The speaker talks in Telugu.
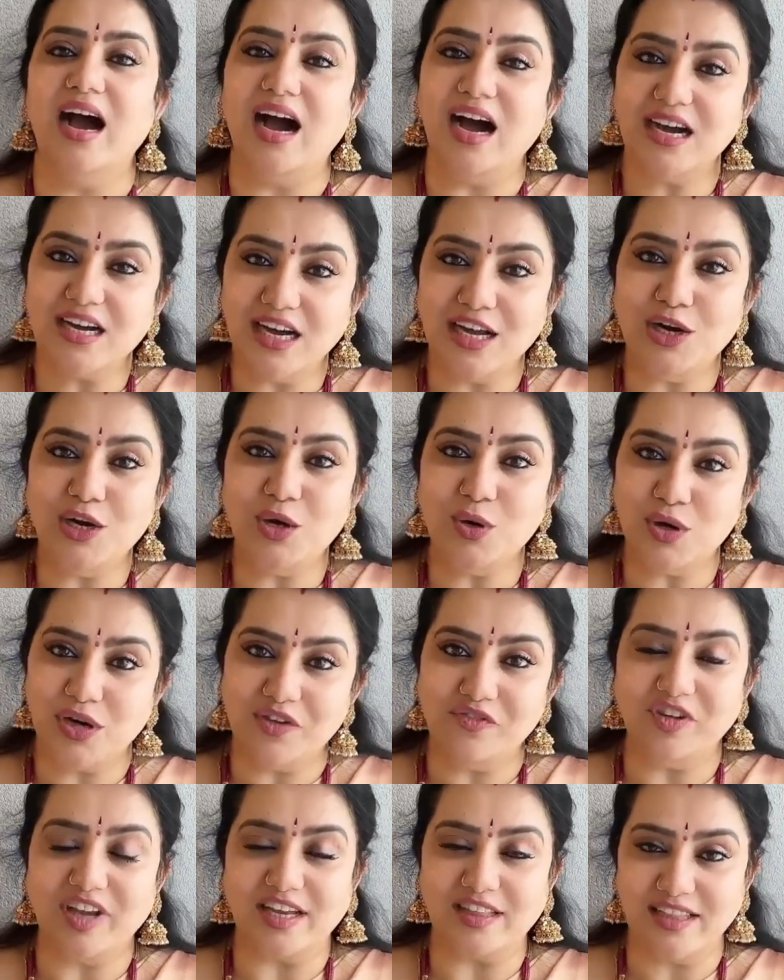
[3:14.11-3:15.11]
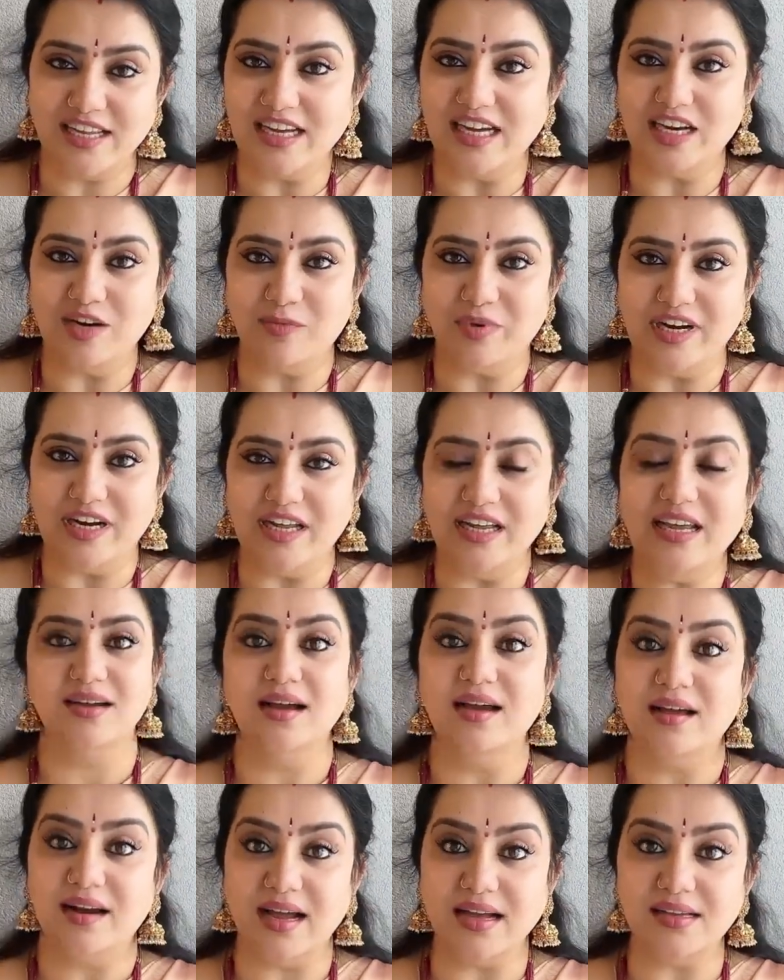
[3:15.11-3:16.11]
ఆ కళ్ళు ఒక వ్యక్తి కనపడి
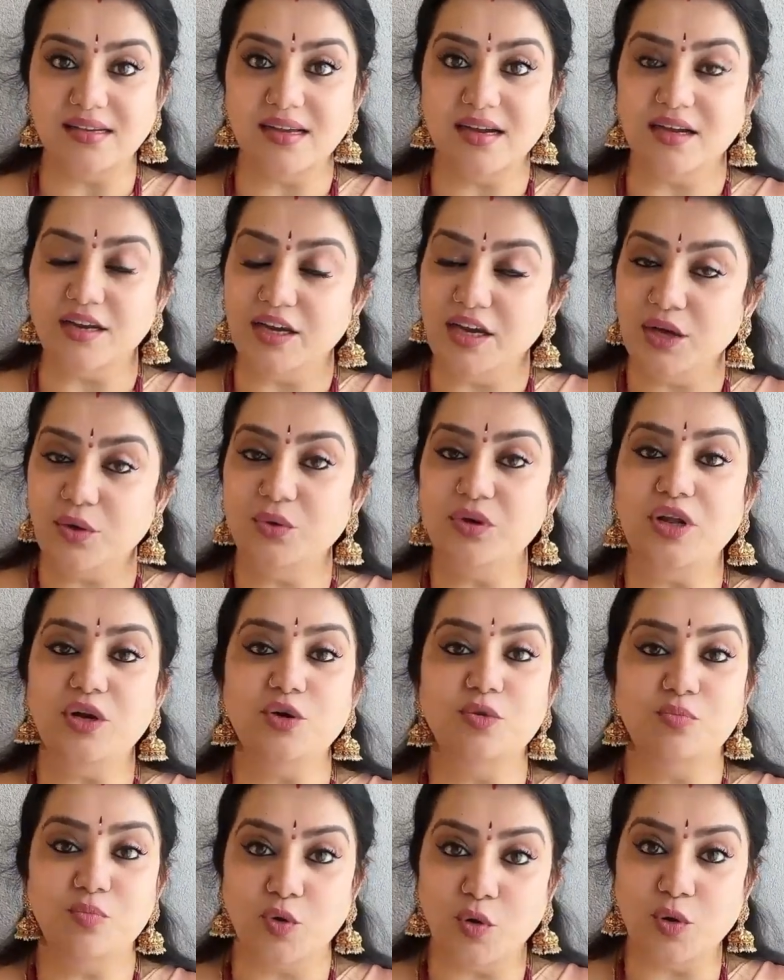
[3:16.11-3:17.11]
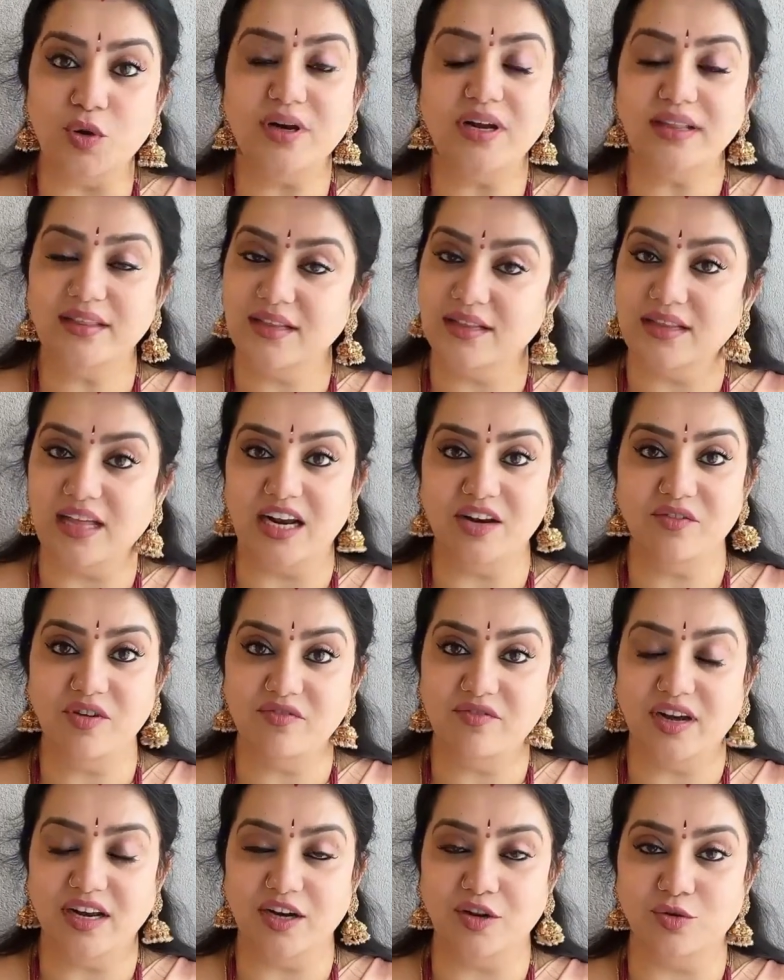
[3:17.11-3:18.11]
రాజా నీకు నేను బోల్డ్ అంత ధనం
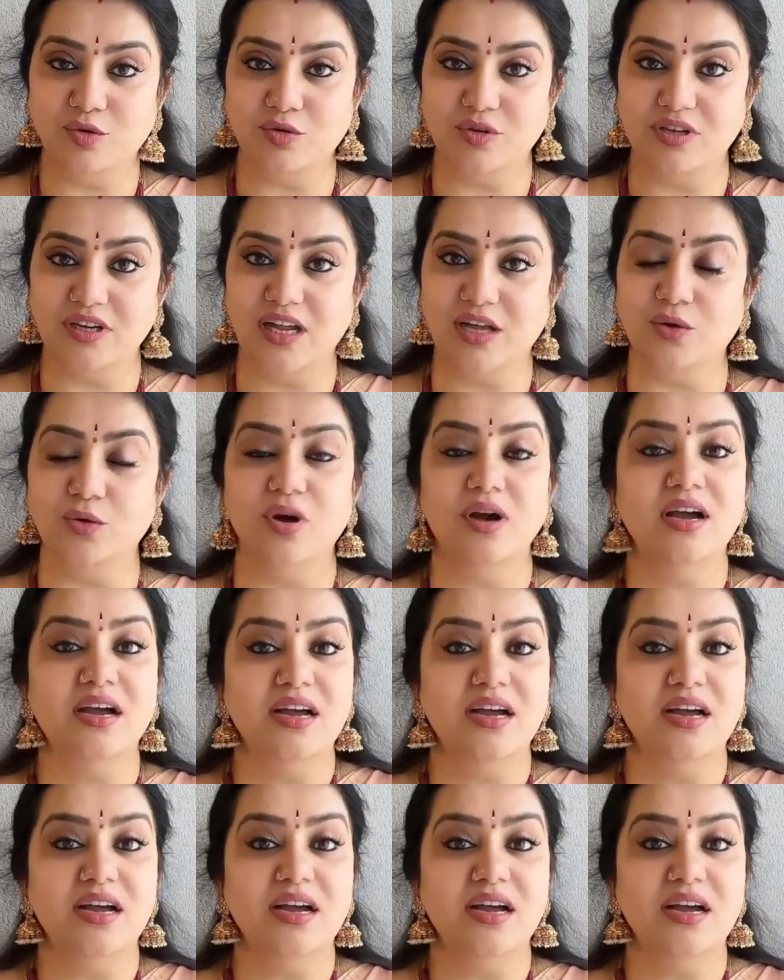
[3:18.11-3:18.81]
ఇవ్వాలనుకుంటున్నాను